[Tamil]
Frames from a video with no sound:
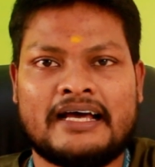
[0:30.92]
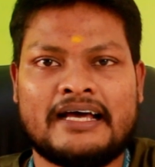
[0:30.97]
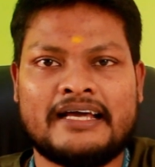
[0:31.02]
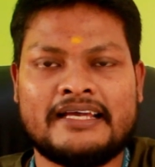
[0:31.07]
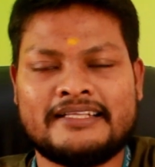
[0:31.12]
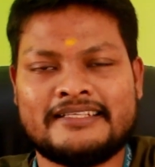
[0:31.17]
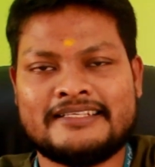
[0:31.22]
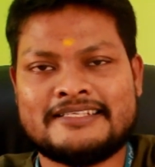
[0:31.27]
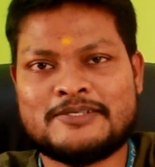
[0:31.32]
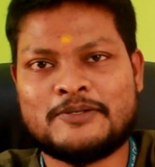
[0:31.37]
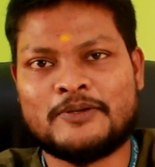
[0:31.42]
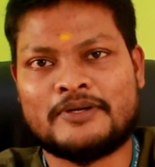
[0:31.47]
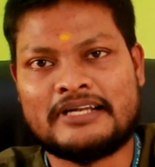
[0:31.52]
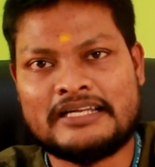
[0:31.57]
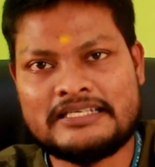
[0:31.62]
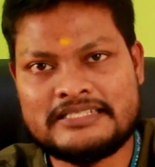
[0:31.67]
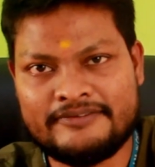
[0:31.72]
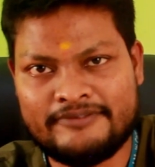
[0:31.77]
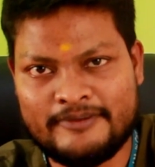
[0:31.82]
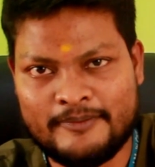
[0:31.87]
ஹாய் திஸ் டாக்டர்
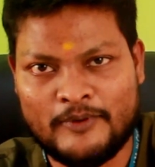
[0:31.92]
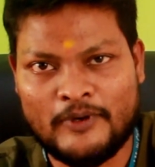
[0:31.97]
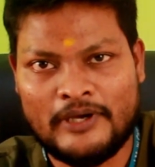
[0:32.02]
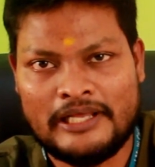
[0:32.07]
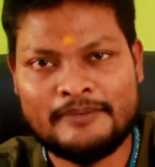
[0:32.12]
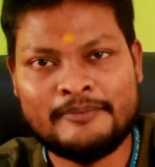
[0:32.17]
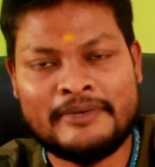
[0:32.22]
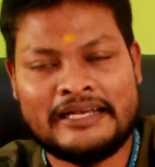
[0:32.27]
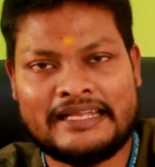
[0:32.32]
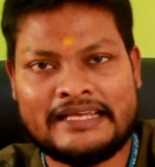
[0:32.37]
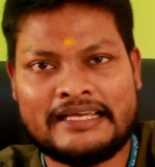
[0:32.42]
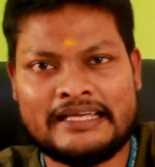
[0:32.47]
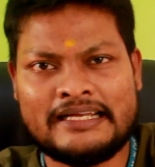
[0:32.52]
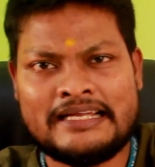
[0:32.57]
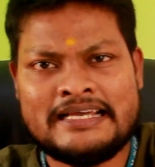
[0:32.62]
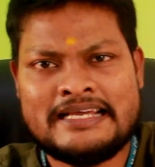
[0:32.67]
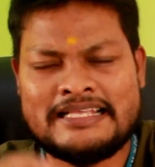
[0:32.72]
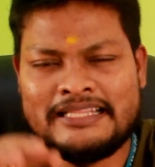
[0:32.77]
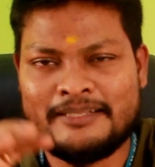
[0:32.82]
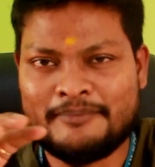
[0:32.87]
ராஜா ஃப்ரம் ராயல் மல்டிகேர்
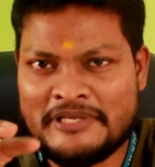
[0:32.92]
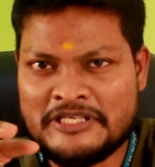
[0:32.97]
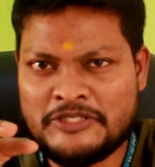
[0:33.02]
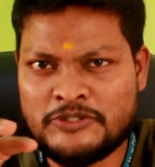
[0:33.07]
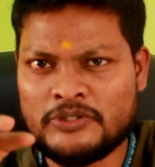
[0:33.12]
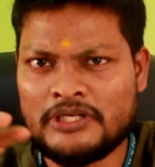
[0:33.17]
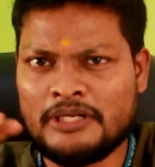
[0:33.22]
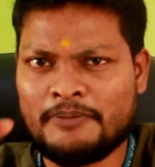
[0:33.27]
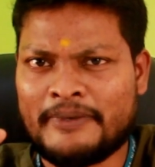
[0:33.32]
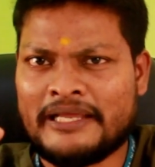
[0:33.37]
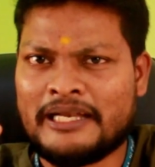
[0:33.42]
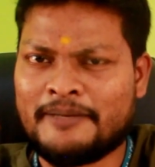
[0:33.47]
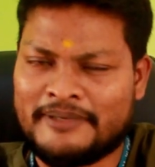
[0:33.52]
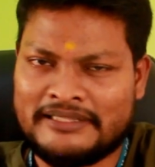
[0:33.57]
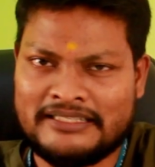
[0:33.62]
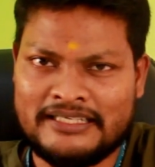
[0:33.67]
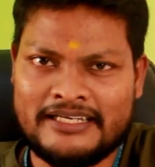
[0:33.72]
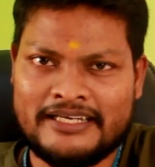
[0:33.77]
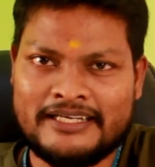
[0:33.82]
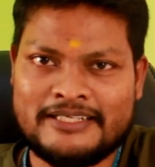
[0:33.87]
இந்த மென்ஸ்ட்ரல் பெயினை
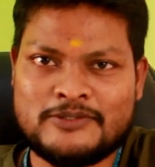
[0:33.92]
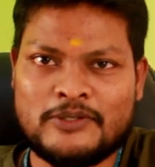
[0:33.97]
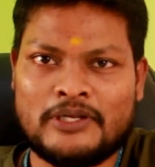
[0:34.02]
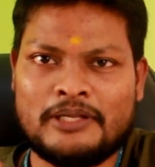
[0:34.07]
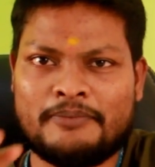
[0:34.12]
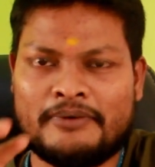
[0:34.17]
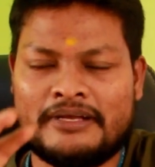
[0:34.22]
பற்றி நான் நீங்கள் சொல்ல